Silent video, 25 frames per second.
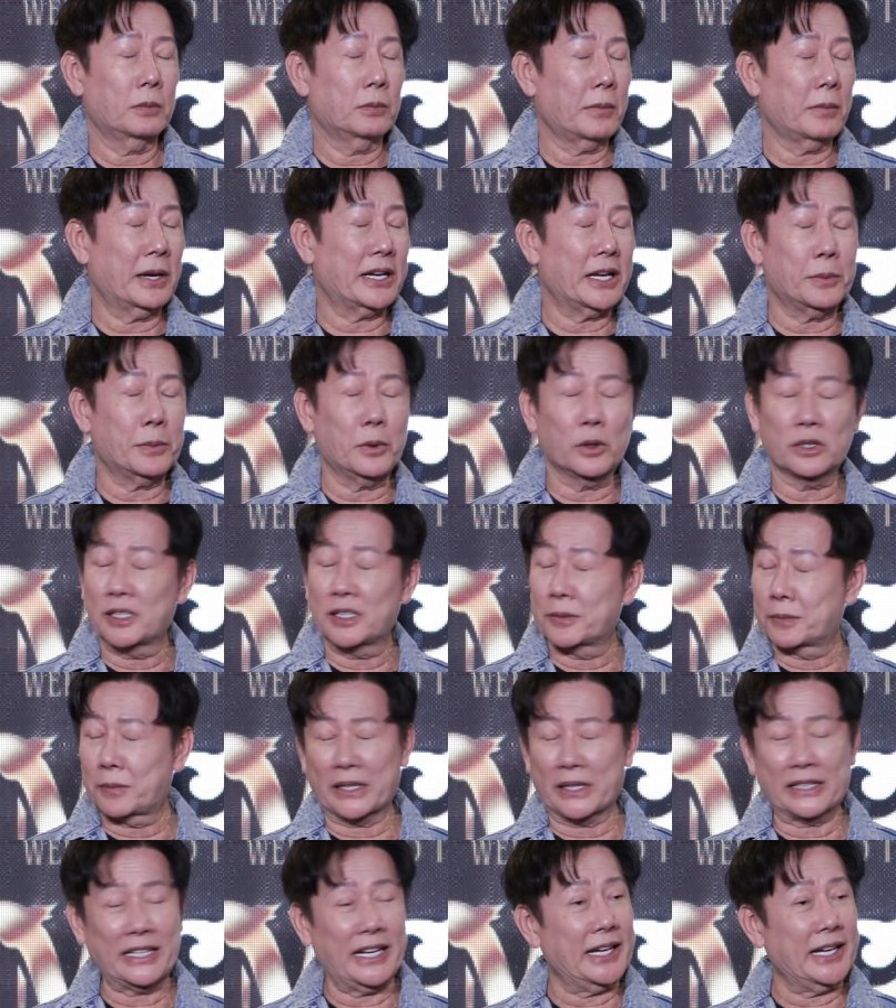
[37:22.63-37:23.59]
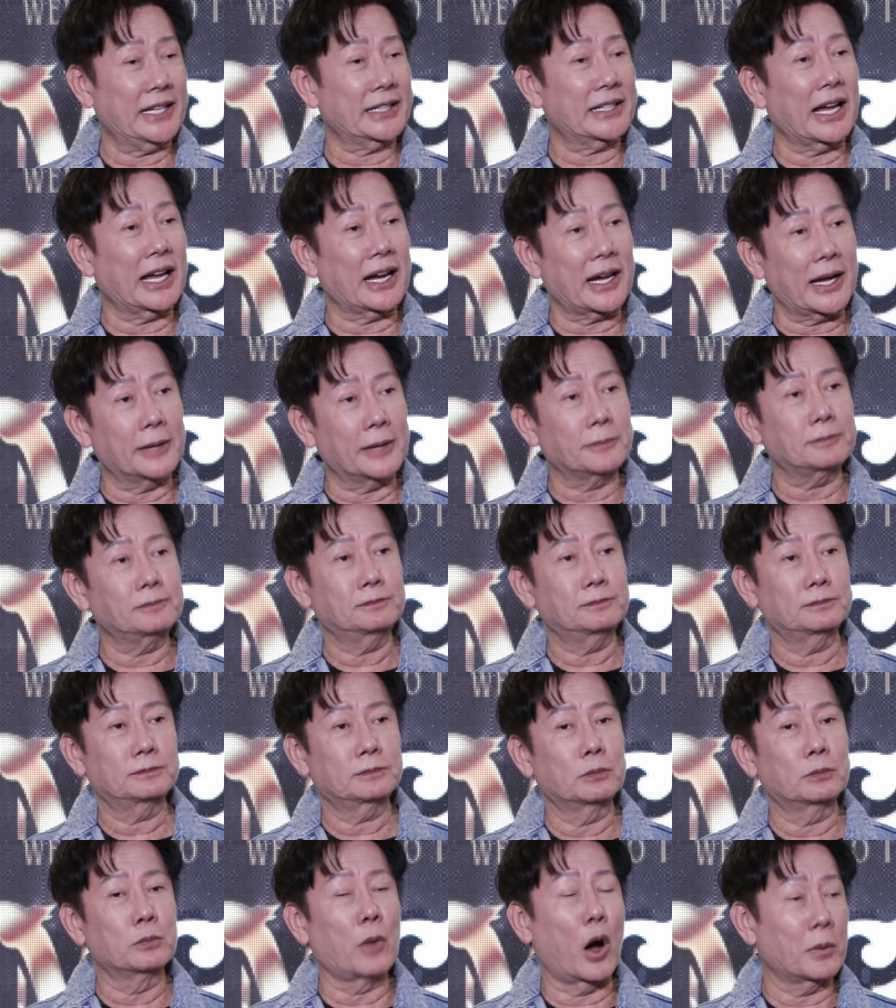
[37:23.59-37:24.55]
ไม่ได้พูดถึงประเทศนะครับ
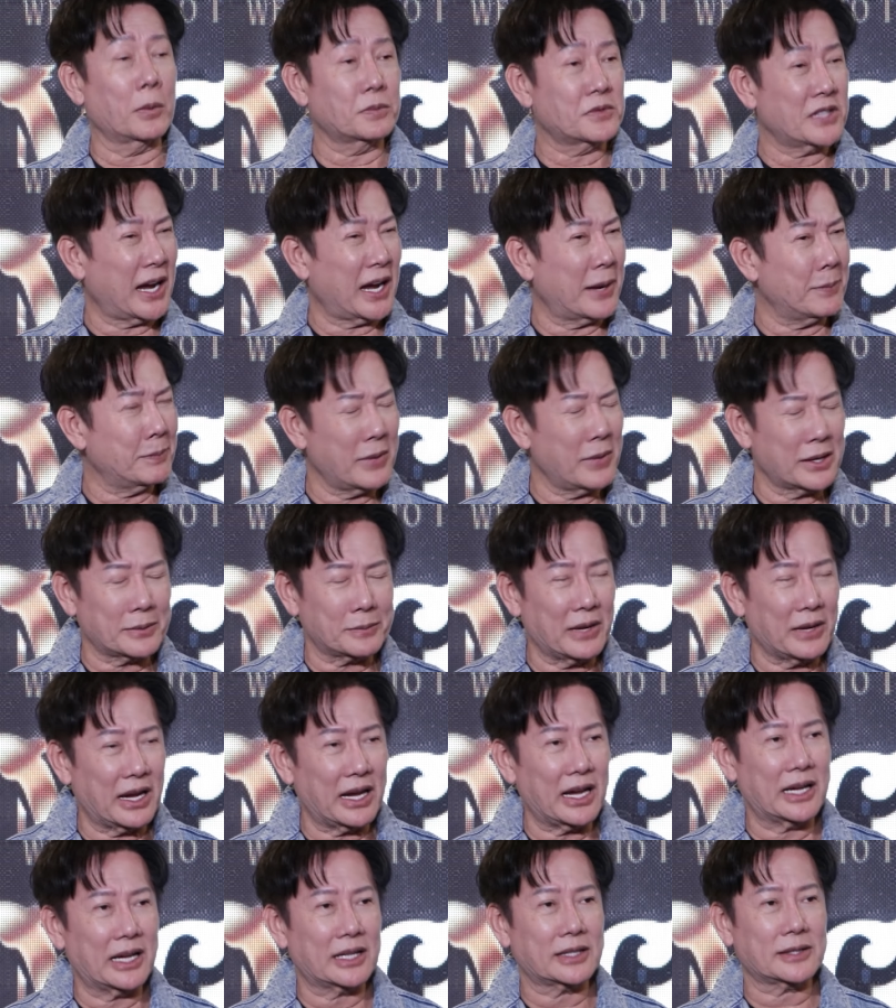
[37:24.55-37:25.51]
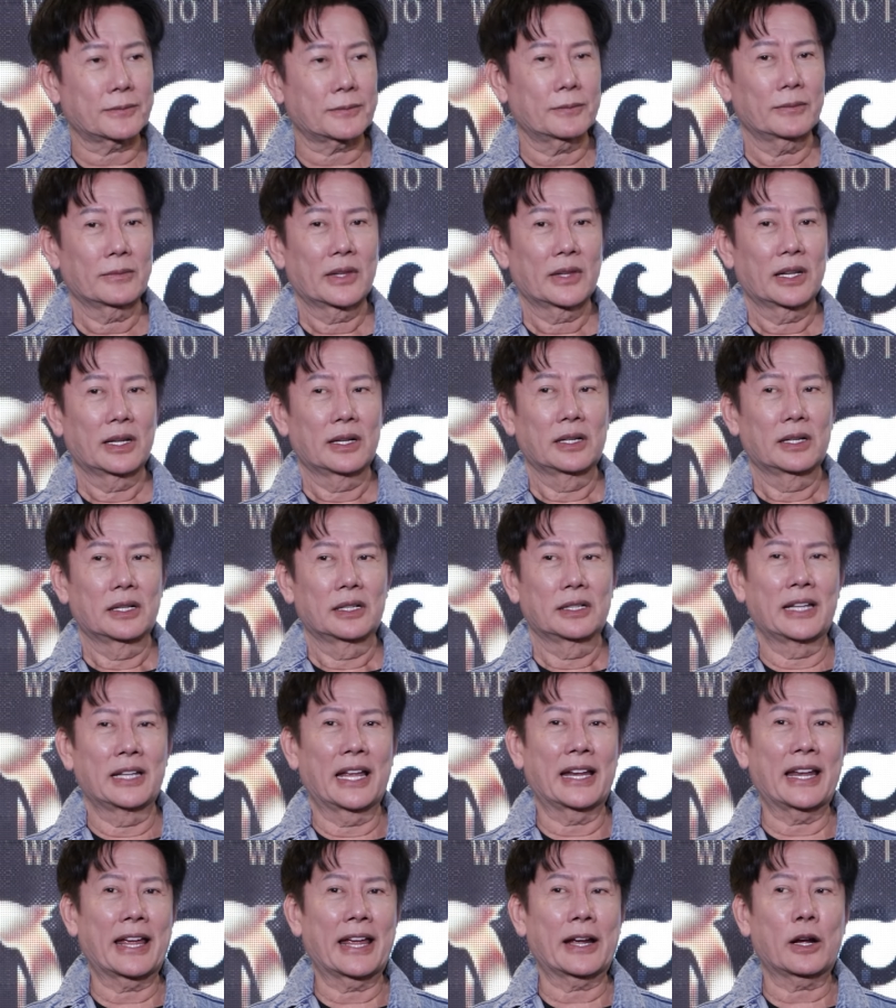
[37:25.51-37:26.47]
บอบช้ำมากๆ
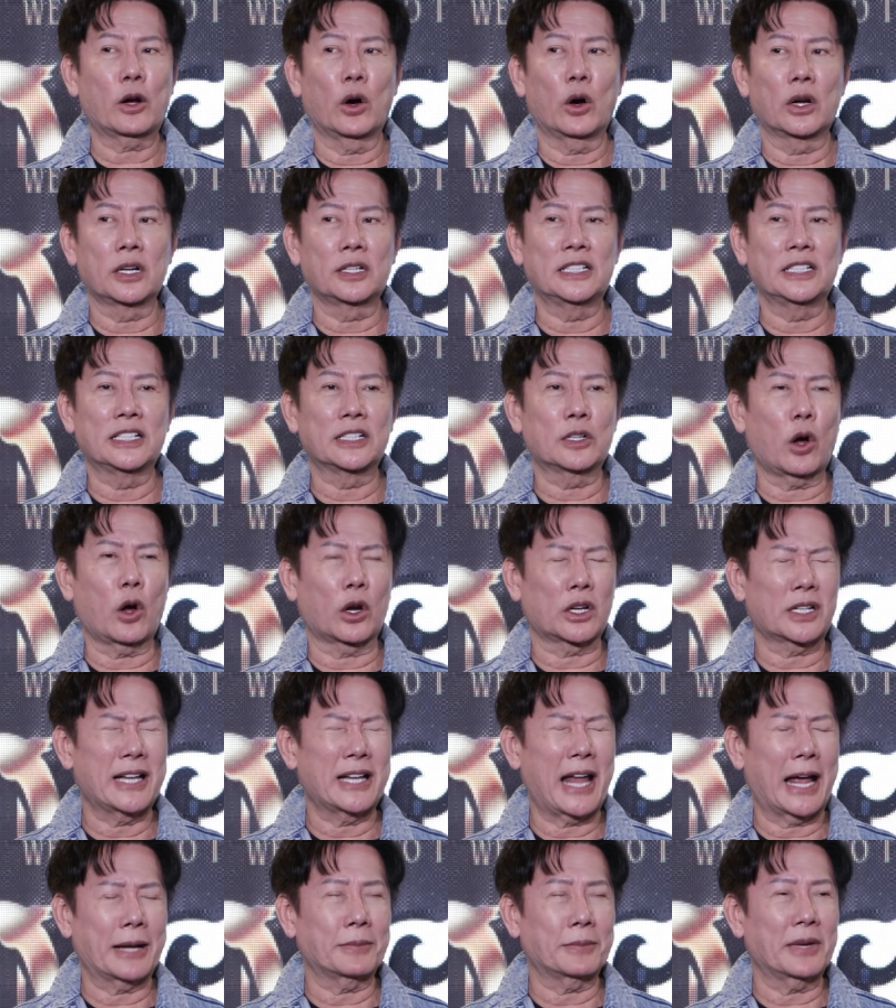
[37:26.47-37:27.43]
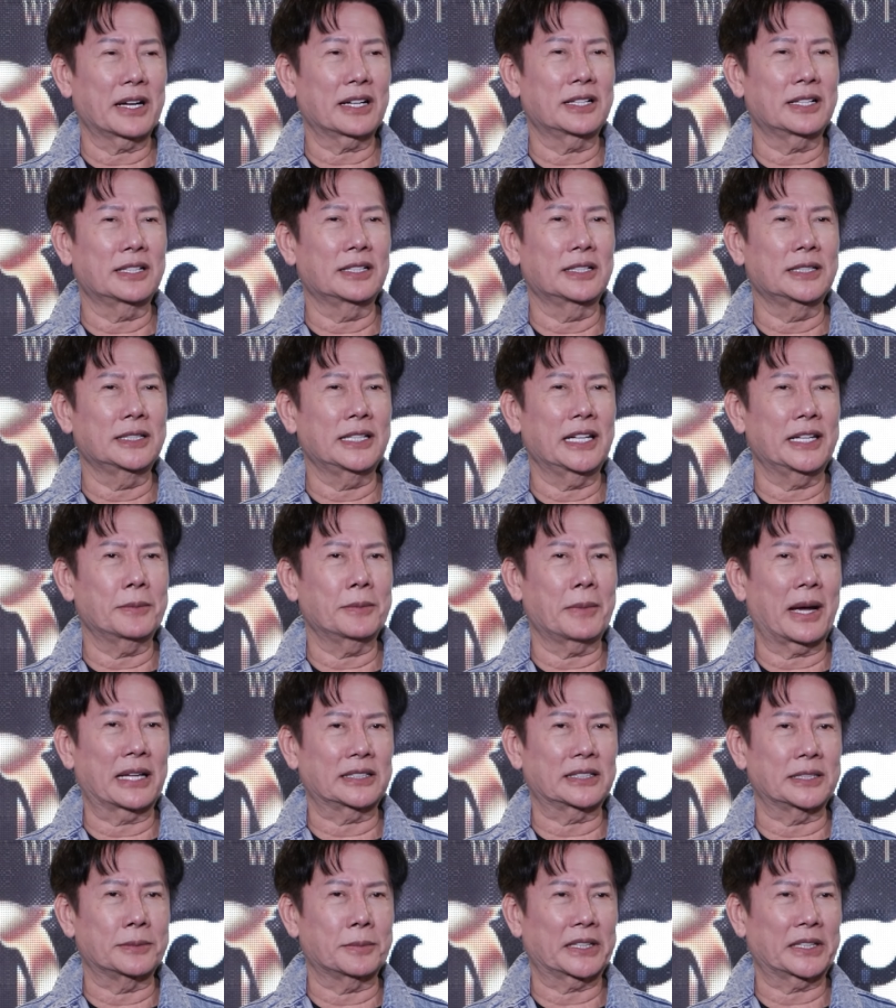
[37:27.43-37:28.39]
หลายๆคนถึงกดดันเมื่อคืนนี้
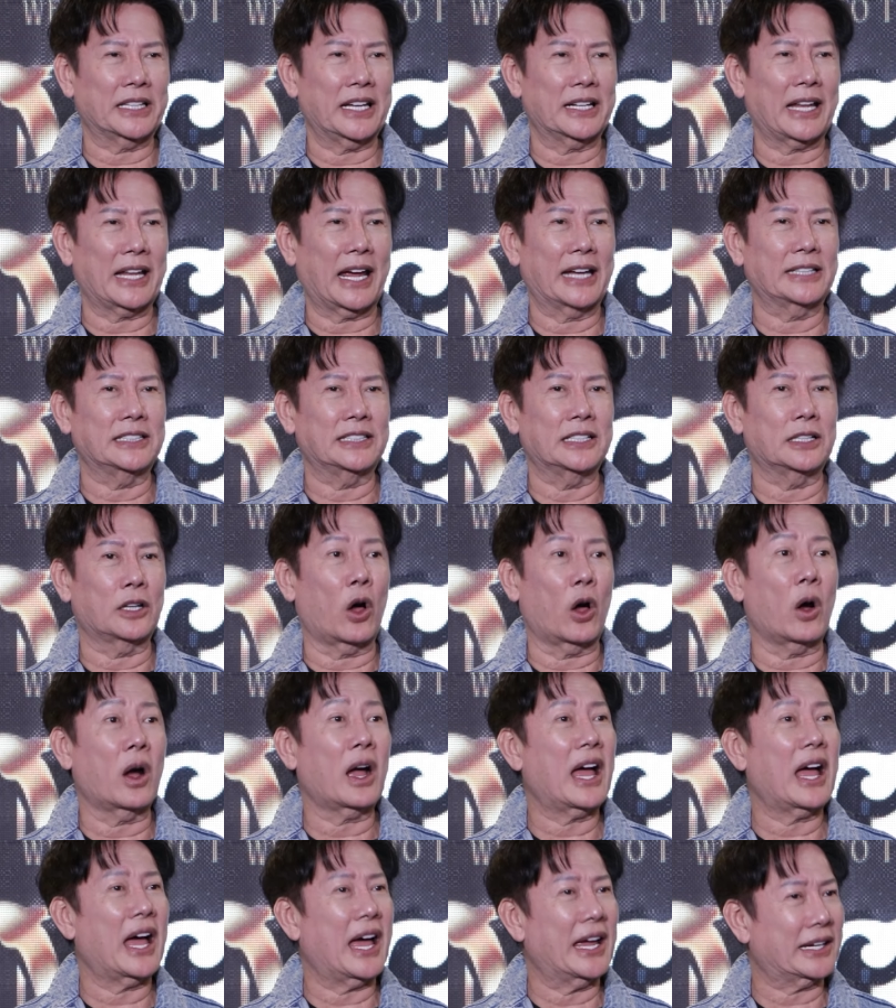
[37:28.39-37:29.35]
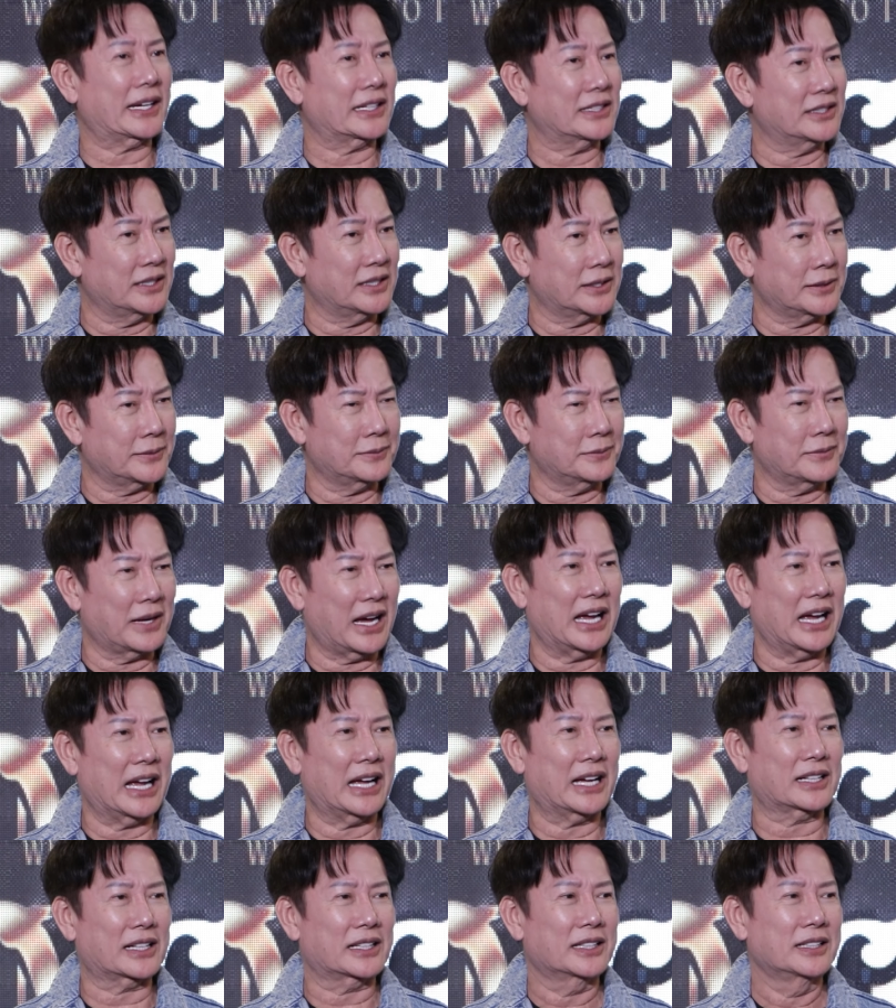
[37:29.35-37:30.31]
มาถึงประเทศไทยถึงร้องไห้กันเยอะ
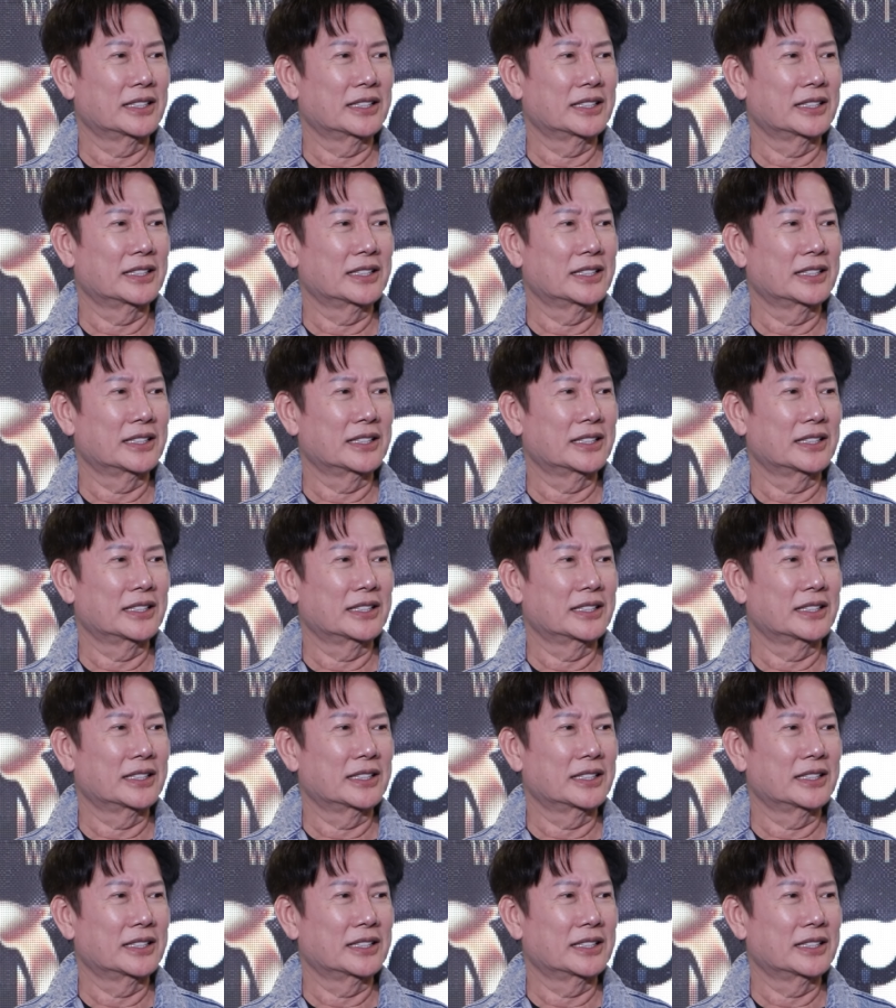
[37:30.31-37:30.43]
มาก